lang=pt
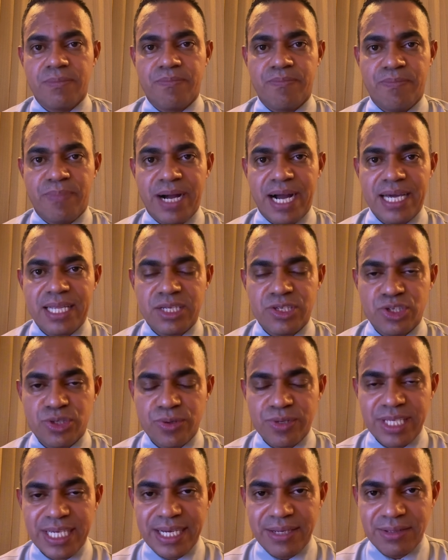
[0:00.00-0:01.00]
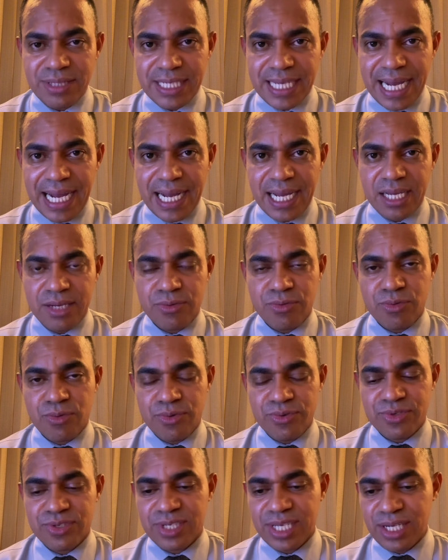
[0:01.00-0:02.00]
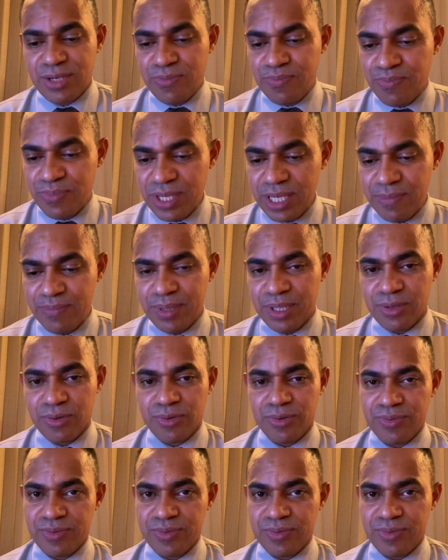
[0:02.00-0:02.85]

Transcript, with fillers: para te orientar, um conselho bíblico.